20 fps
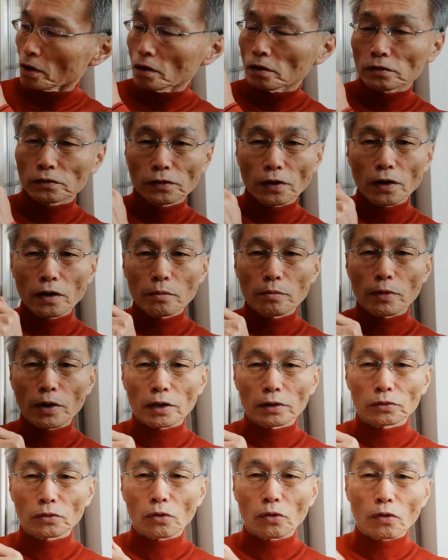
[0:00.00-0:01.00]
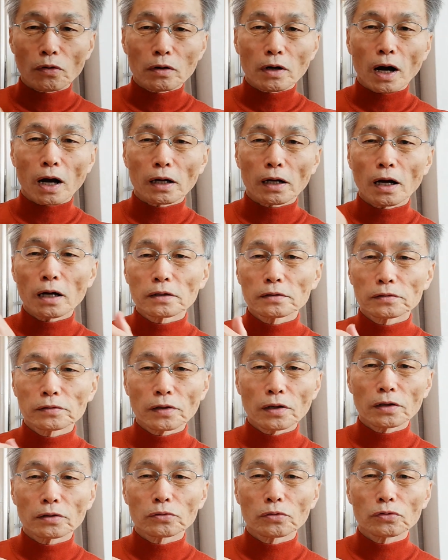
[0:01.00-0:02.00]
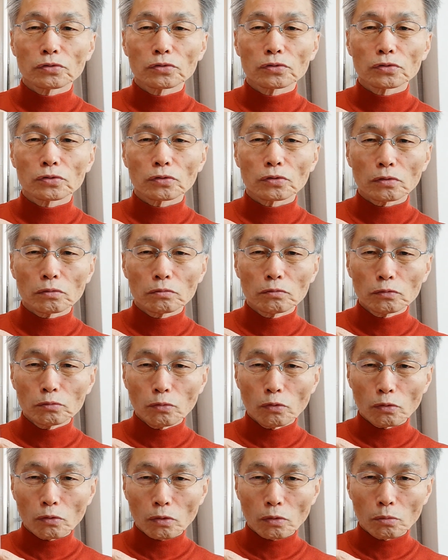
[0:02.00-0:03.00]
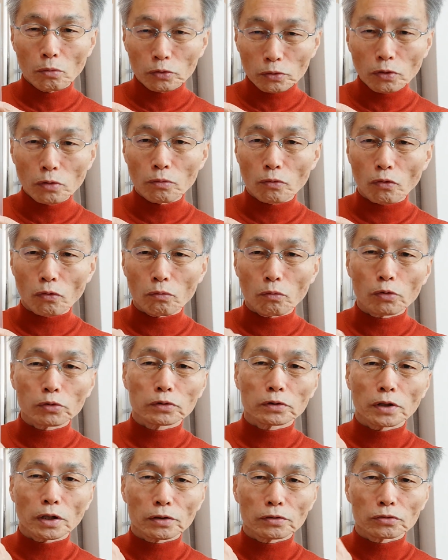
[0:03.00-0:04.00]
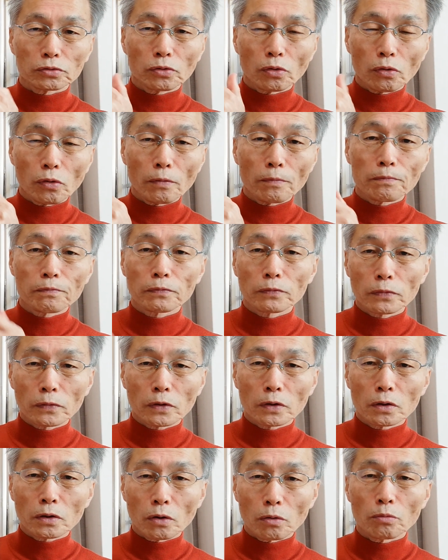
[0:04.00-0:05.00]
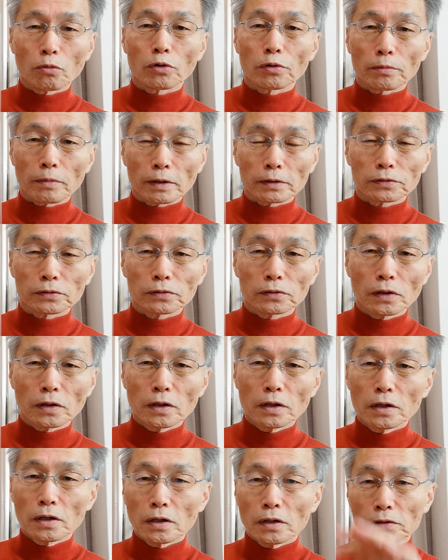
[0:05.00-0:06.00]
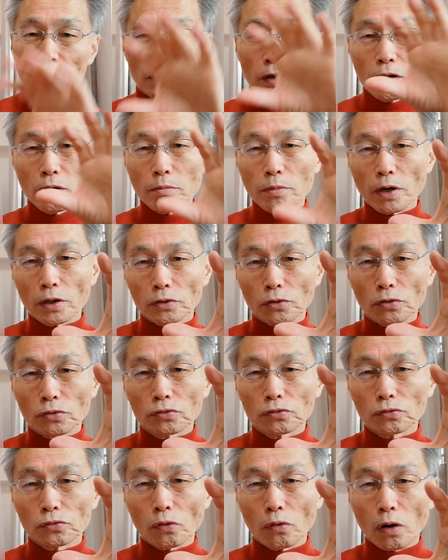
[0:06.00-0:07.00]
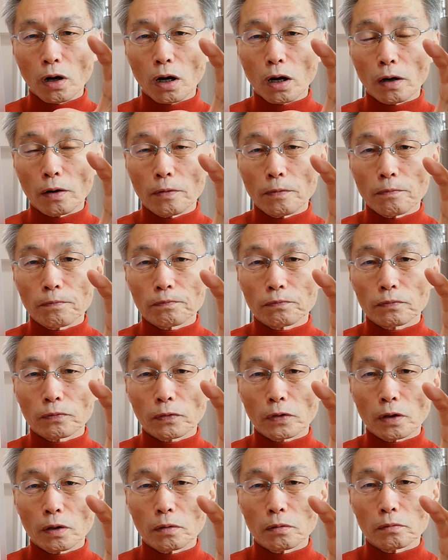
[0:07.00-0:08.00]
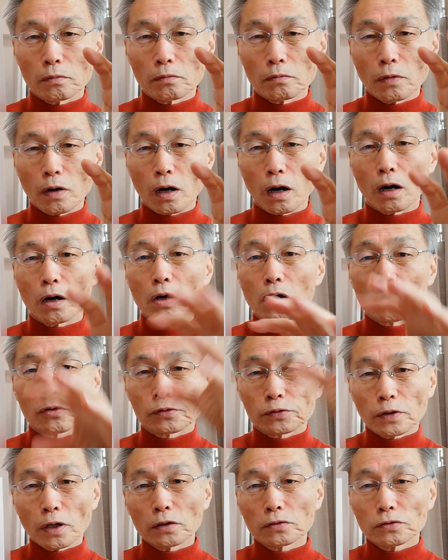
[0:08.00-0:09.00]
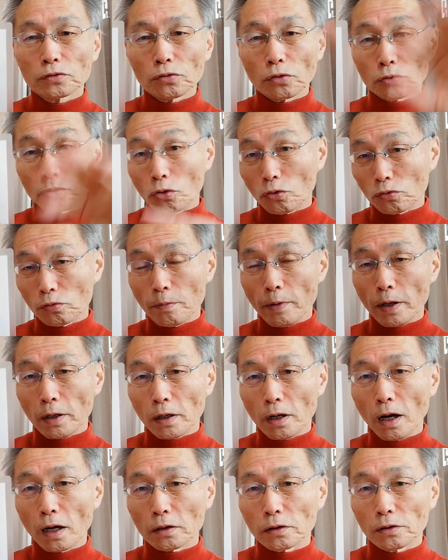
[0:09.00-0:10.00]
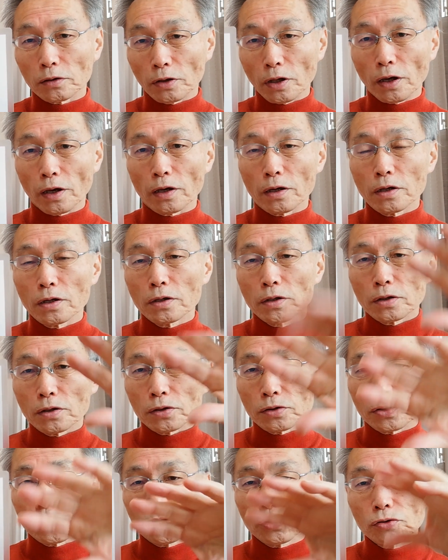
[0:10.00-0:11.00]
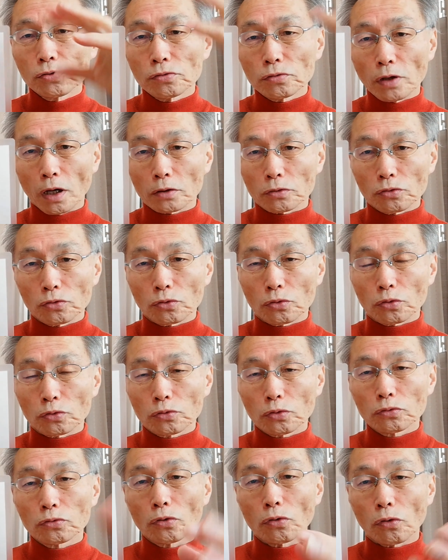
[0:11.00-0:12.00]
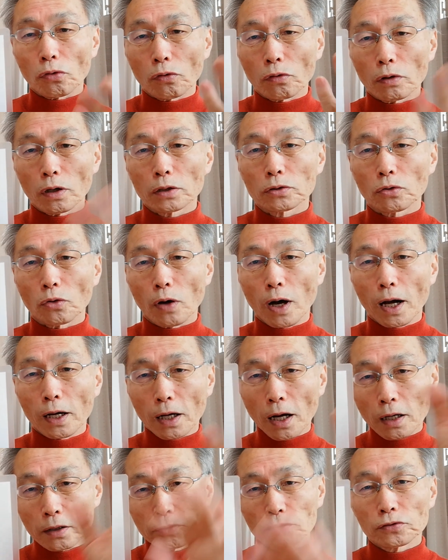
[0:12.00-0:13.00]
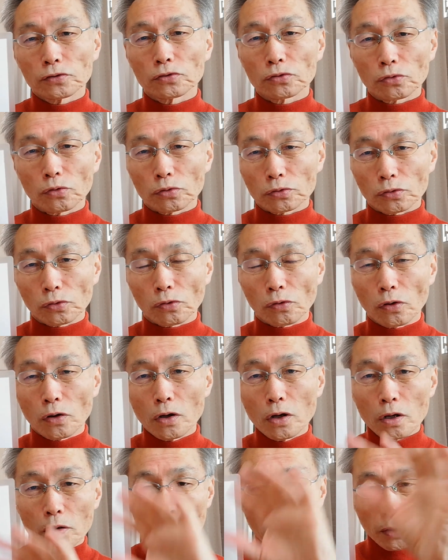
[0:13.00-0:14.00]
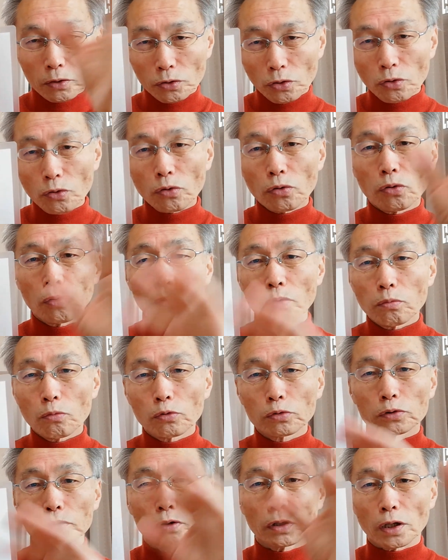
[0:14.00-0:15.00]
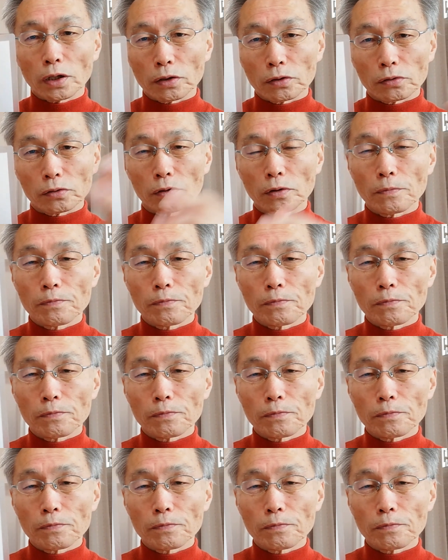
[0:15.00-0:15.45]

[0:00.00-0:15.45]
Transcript: 生命の破壊性というものも持っていると思います。生命というのはまあ2つの局面があって自由だということとあと破壊すること、まあ、両方持っている、